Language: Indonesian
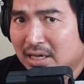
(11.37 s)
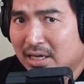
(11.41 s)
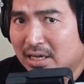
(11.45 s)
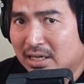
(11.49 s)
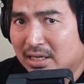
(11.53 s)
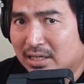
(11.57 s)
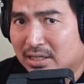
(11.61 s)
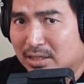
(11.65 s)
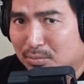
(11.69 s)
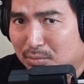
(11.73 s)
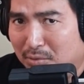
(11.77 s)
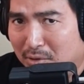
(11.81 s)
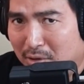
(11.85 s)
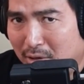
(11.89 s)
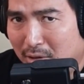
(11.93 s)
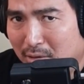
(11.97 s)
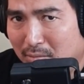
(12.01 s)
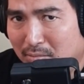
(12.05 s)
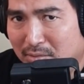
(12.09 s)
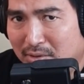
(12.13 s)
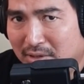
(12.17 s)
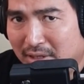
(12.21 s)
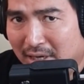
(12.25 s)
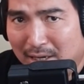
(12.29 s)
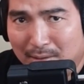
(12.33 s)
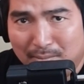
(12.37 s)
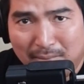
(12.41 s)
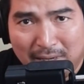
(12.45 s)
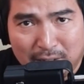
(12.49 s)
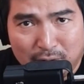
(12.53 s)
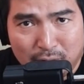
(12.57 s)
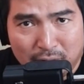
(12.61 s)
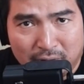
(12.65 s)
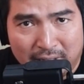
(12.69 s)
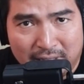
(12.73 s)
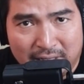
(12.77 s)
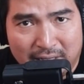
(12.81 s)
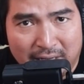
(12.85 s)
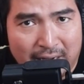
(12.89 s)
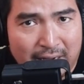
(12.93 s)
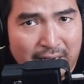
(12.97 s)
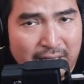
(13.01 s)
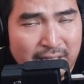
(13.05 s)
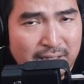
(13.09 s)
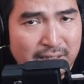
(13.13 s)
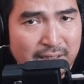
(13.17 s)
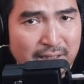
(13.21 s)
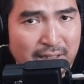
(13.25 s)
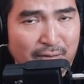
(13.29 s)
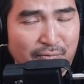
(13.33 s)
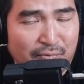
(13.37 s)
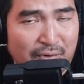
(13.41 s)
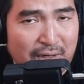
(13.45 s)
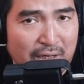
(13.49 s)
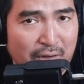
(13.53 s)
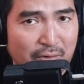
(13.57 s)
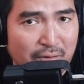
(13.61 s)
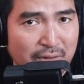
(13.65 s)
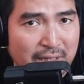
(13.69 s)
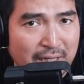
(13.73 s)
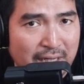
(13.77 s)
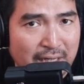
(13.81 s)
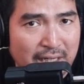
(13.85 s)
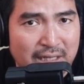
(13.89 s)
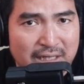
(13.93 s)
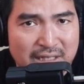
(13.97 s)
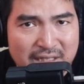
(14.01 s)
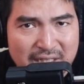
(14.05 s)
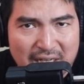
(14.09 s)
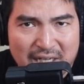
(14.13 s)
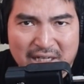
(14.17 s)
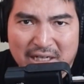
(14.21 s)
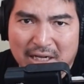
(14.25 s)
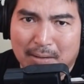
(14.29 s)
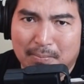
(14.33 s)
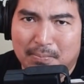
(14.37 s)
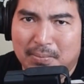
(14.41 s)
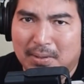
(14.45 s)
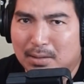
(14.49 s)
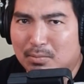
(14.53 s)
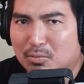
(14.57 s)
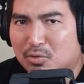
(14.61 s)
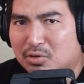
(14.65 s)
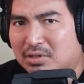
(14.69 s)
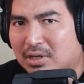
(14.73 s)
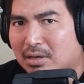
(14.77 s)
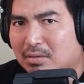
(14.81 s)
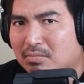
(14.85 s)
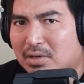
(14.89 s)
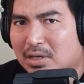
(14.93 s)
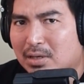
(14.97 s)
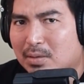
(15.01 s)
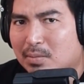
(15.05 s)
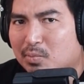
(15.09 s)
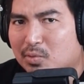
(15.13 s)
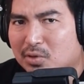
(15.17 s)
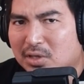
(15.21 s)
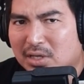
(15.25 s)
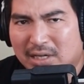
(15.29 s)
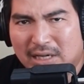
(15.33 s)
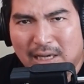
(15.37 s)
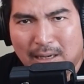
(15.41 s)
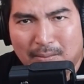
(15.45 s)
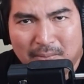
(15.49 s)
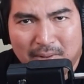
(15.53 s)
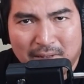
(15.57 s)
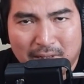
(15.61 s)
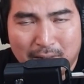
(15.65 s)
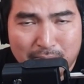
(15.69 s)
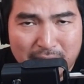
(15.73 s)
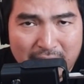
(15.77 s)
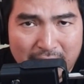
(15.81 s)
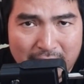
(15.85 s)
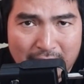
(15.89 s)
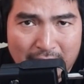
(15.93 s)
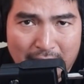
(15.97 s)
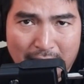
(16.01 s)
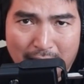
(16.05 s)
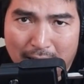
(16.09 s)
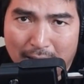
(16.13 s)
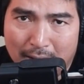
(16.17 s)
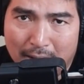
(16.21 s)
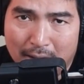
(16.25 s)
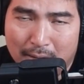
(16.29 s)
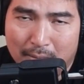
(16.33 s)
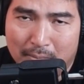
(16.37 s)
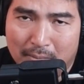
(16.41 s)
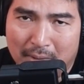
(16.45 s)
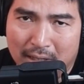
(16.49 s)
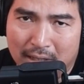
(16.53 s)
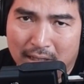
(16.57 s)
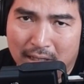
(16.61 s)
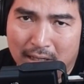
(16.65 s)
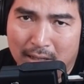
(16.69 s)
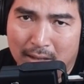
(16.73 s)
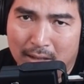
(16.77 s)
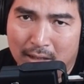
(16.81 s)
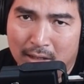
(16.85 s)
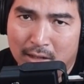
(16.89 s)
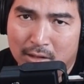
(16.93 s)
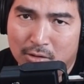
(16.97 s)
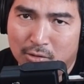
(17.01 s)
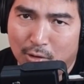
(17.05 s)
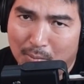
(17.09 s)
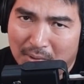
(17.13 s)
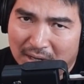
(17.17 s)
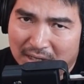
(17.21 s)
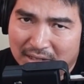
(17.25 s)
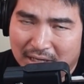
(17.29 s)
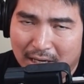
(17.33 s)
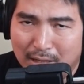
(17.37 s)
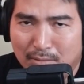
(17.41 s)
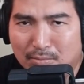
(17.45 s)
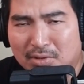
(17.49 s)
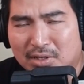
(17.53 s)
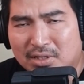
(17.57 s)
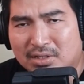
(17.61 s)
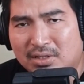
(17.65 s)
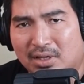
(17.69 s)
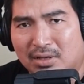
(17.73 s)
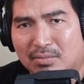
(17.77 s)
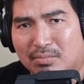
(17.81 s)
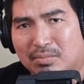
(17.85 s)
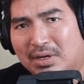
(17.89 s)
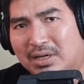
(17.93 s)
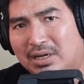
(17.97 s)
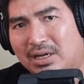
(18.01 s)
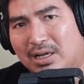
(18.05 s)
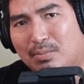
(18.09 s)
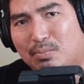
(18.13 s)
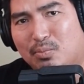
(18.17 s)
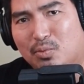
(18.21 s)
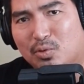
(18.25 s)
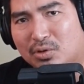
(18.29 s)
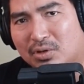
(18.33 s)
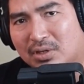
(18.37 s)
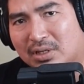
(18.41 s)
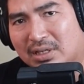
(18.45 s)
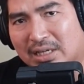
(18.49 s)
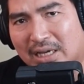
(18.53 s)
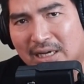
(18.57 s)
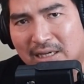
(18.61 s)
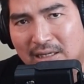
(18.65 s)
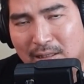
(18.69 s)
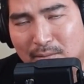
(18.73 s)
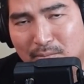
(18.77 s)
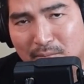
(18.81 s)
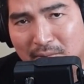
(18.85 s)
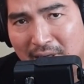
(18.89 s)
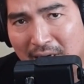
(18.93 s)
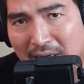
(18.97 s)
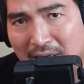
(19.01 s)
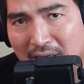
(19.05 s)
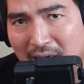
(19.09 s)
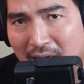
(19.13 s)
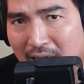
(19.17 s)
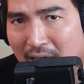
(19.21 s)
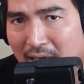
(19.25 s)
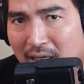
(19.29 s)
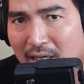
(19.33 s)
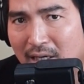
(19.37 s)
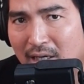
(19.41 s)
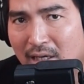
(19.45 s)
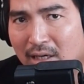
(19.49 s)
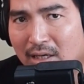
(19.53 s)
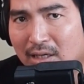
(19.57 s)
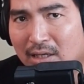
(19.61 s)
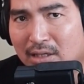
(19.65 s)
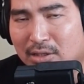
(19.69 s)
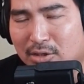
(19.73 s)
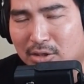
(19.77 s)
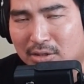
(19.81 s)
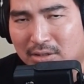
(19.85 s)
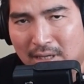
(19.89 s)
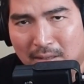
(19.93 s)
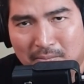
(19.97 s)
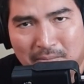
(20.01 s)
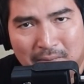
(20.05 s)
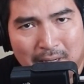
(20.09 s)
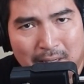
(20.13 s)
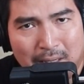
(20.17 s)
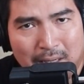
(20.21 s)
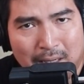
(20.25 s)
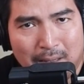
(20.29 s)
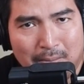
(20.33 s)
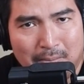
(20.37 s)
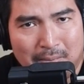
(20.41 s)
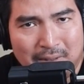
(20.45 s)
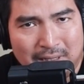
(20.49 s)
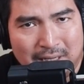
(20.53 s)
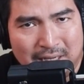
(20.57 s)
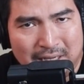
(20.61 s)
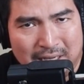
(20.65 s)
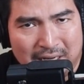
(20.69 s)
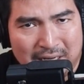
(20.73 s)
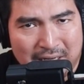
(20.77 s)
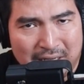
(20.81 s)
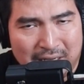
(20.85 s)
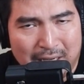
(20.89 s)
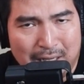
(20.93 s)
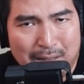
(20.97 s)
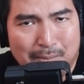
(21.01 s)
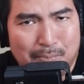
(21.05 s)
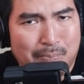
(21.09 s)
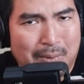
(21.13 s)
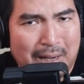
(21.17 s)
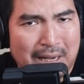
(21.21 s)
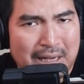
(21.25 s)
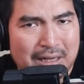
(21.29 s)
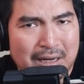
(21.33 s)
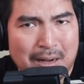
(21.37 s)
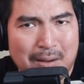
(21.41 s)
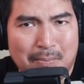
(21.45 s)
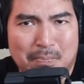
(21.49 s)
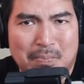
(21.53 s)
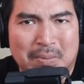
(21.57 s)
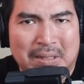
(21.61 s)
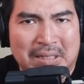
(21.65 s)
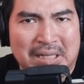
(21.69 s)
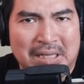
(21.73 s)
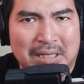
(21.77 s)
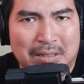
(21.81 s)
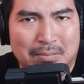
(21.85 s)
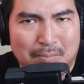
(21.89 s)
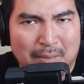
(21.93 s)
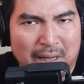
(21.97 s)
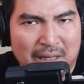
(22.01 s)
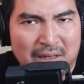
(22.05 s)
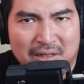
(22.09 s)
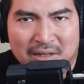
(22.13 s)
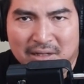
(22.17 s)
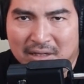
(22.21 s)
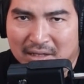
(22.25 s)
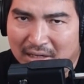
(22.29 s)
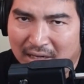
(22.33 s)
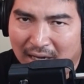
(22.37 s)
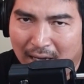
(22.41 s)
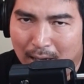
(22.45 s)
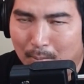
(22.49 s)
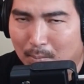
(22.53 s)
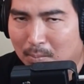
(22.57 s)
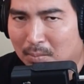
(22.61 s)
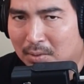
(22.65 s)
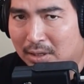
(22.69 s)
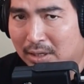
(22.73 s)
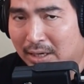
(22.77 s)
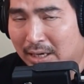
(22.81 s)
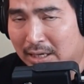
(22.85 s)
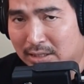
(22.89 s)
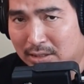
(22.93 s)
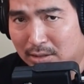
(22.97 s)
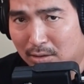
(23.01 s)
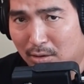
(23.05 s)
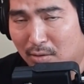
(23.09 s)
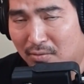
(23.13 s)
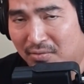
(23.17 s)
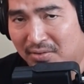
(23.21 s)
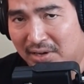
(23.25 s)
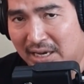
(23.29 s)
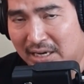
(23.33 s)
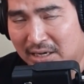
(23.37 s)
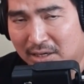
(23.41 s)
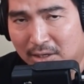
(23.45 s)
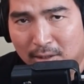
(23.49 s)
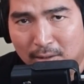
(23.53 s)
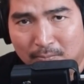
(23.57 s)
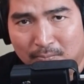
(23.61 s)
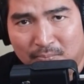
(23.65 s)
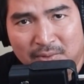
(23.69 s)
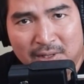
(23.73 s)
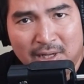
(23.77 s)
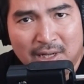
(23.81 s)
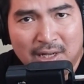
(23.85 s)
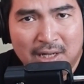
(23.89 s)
Sebelum saya masuk nih guys ke videonya, saya Prabu Semi punya kabar gembira bagi sobat gamers dimanapun kalian berada terutama bagi kalian para penikmat game Rise of Kingdom.